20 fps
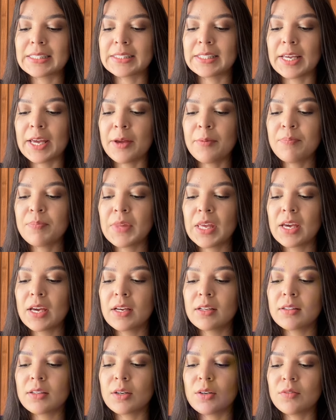né?
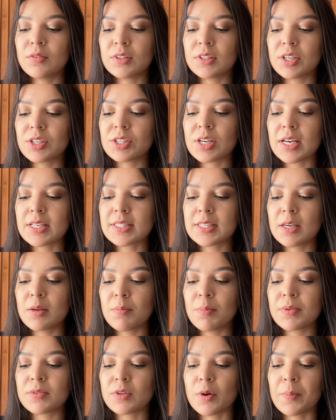Então vou deixar assim
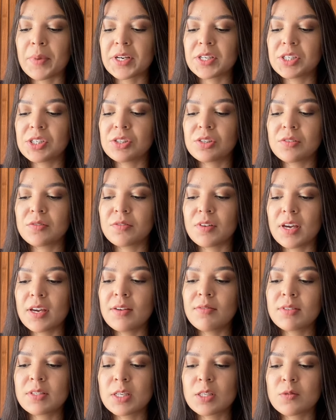só pra gente ver,
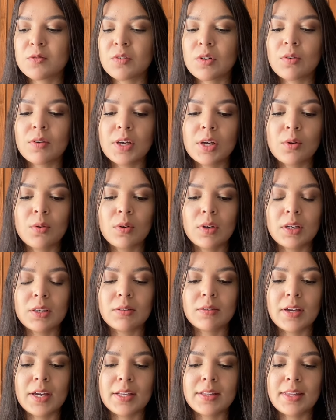vocês vão
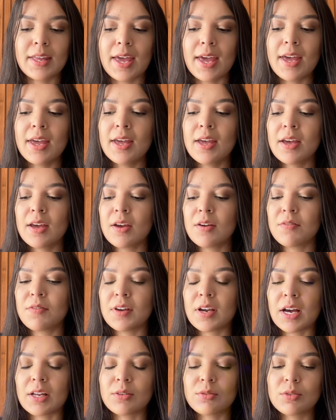regulando aí até ficar do